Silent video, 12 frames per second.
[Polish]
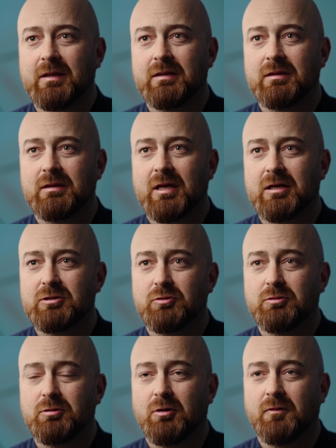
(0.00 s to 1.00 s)
y,
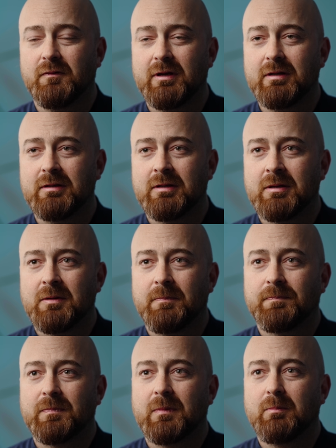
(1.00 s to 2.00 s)
narządowe
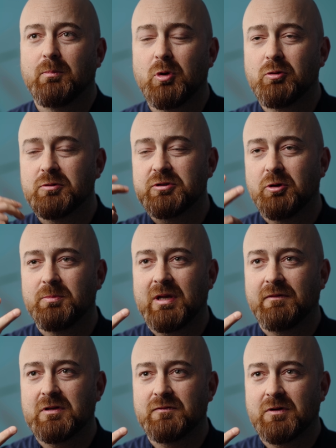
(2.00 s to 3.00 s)
mogą się
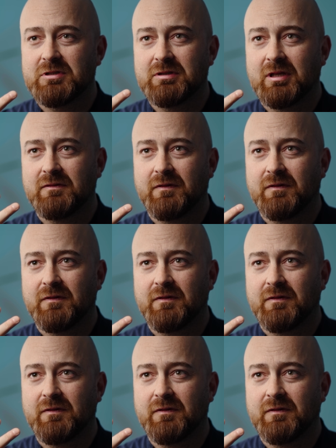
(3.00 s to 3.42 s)
objawiać właśnie na